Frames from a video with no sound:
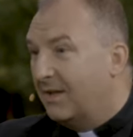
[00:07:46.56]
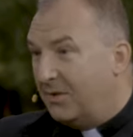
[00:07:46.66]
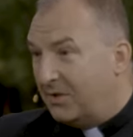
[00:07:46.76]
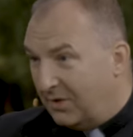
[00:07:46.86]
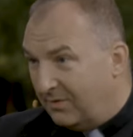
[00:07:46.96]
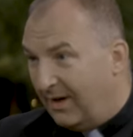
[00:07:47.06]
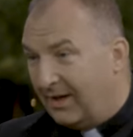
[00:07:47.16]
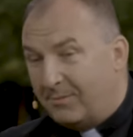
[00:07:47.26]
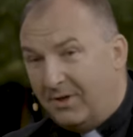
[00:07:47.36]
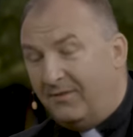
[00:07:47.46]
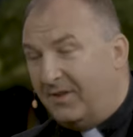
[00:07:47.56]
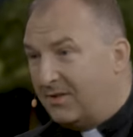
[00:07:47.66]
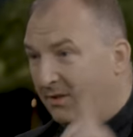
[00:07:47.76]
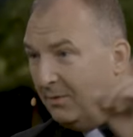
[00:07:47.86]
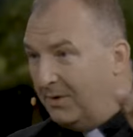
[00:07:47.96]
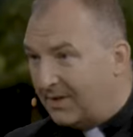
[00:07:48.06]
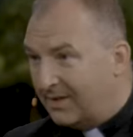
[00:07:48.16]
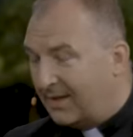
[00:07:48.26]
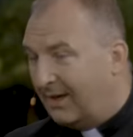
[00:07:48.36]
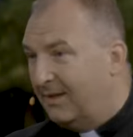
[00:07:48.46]
Zwróćcie tak? uwagę, po lewej stronie ulica
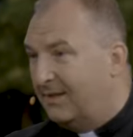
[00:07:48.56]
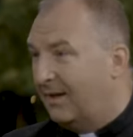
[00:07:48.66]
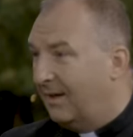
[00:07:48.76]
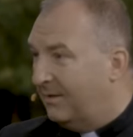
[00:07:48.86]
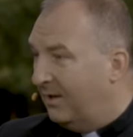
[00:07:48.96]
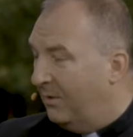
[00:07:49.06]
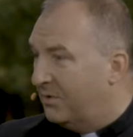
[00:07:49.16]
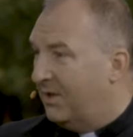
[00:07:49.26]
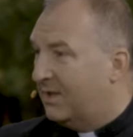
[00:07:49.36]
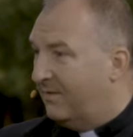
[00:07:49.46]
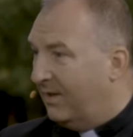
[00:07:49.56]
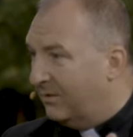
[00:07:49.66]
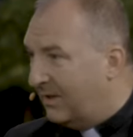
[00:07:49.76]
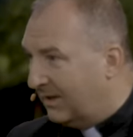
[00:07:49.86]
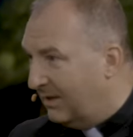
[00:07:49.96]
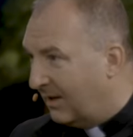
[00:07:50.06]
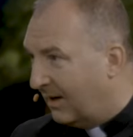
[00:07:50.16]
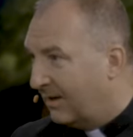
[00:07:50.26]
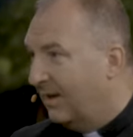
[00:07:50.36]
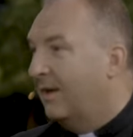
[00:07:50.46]
jest taka i taka. Tych ludzi nazywano tak i
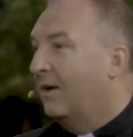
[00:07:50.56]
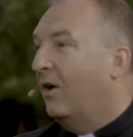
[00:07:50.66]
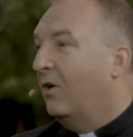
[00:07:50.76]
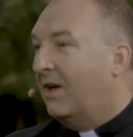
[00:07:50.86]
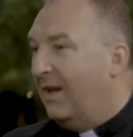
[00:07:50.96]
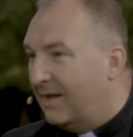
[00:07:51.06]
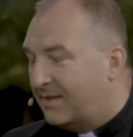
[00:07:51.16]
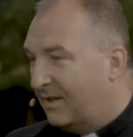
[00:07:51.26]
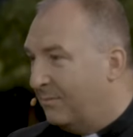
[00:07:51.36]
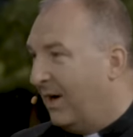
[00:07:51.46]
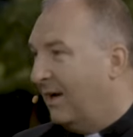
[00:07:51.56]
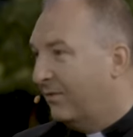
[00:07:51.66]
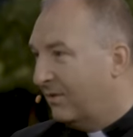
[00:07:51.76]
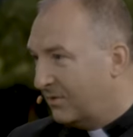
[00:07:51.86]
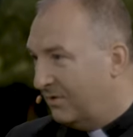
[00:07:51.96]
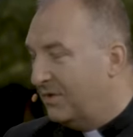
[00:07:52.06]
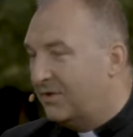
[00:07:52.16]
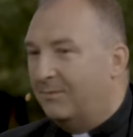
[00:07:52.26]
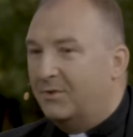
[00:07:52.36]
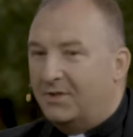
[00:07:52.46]
tak. Oklaski, brawo,
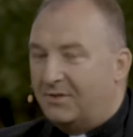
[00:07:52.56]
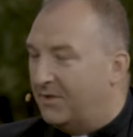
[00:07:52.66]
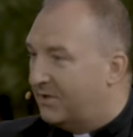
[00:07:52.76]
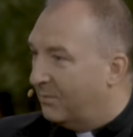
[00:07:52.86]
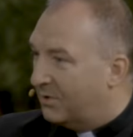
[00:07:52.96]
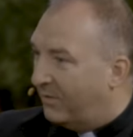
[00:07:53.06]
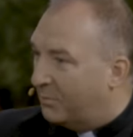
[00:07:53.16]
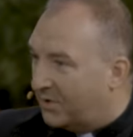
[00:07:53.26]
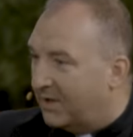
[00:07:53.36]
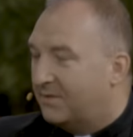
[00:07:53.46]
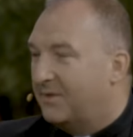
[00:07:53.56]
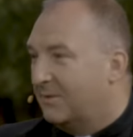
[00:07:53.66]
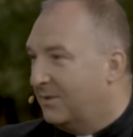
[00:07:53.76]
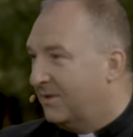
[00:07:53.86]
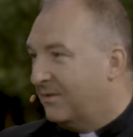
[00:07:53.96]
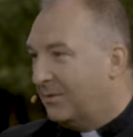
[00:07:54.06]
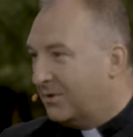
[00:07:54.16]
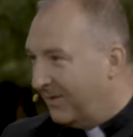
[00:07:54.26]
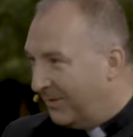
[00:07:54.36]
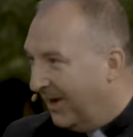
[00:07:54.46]
oczywiście, bo rzeczywiście używał przezwisk, używał,
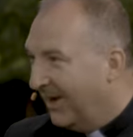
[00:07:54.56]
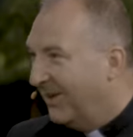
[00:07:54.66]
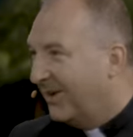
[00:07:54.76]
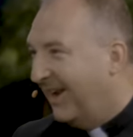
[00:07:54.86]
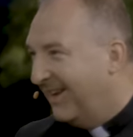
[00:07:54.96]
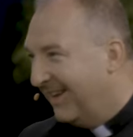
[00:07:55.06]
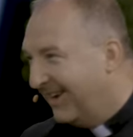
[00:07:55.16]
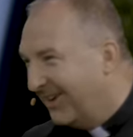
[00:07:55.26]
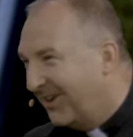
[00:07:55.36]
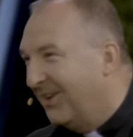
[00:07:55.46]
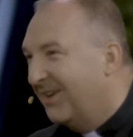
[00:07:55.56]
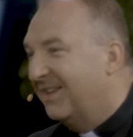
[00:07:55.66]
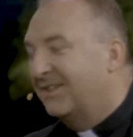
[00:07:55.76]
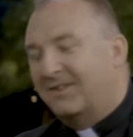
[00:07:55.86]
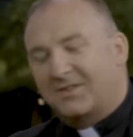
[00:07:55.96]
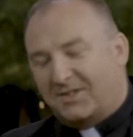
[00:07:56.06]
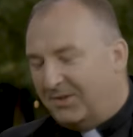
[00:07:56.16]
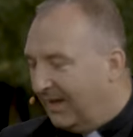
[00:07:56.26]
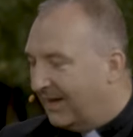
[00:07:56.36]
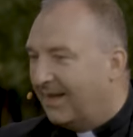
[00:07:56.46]
używał lokalnego Pamiętał kolorytu,
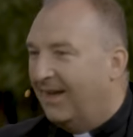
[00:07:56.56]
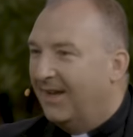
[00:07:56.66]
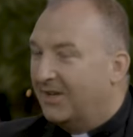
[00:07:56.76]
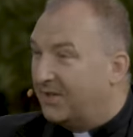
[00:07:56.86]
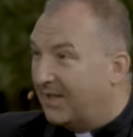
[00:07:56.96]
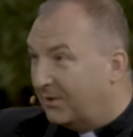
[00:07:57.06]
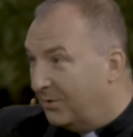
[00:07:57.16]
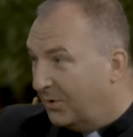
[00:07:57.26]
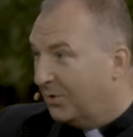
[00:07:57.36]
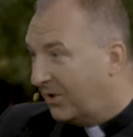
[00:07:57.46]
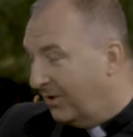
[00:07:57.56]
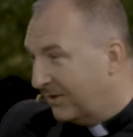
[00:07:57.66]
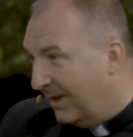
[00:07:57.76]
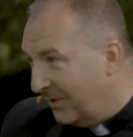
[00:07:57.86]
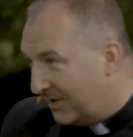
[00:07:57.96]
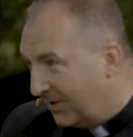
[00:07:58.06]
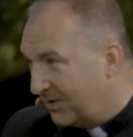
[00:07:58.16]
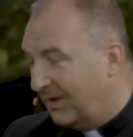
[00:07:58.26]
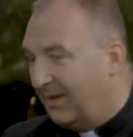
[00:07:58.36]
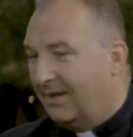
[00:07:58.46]
doskonale, że za tą mhm. górką tam jest coś
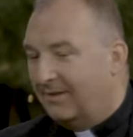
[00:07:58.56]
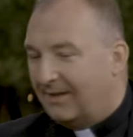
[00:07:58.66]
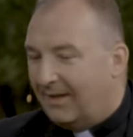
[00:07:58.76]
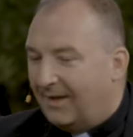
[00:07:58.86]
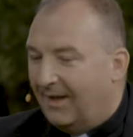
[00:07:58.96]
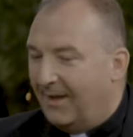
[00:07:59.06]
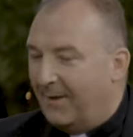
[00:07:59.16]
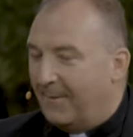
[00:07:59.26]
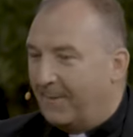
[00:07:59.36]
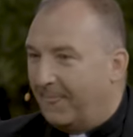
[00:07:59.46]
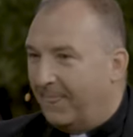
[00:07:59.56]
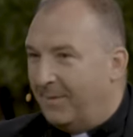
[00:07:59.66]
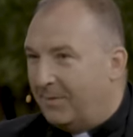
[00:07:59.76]
takiego, mhm. tak? No i